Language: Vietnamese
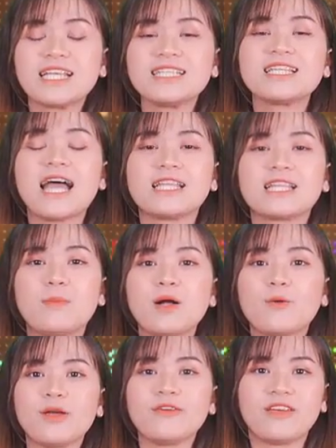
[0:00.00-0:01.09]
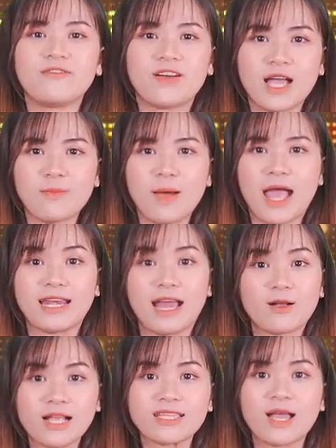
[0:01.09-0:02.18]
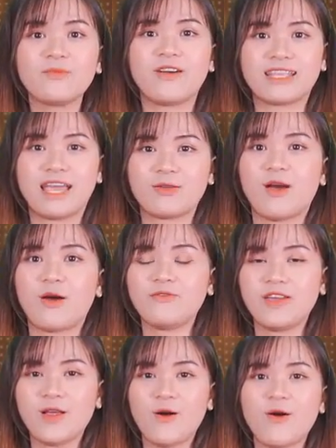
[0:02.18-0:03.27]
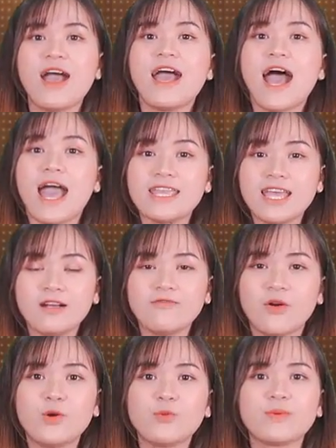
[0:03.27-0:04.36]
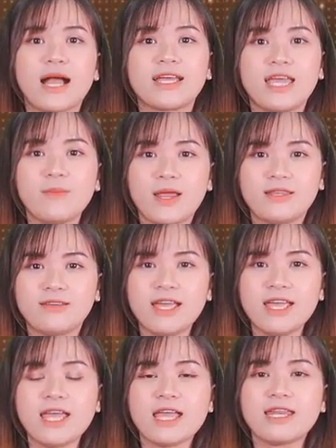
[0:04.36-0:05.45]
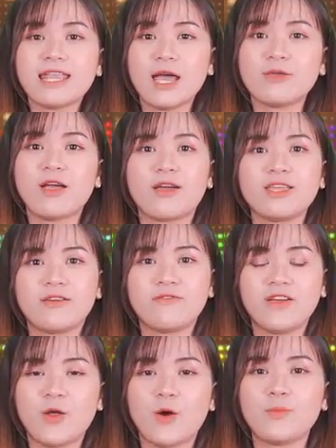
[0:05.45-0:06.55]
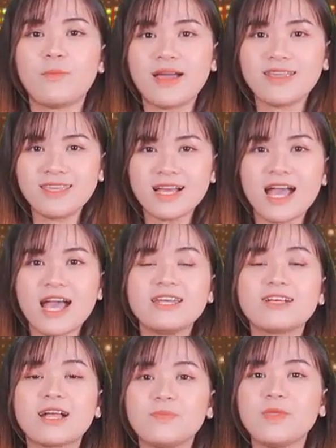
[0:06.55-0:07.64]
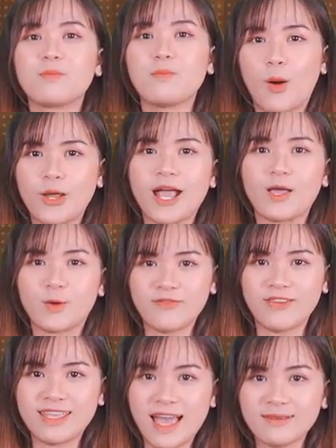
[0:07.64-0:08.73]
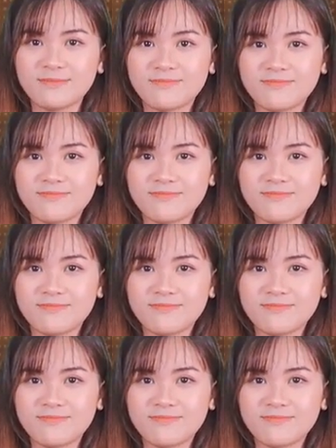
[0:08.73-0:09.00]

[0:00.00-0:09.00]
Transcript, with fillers: Xin chân thành cảm ơn quý vị và các bạn đã quan tâm và theo dõi video. Hãy nhấn vào nút đăng ký bên dưới để theo dõi những video mới nhất được cập nhật mỗi ngày quý vị nhé.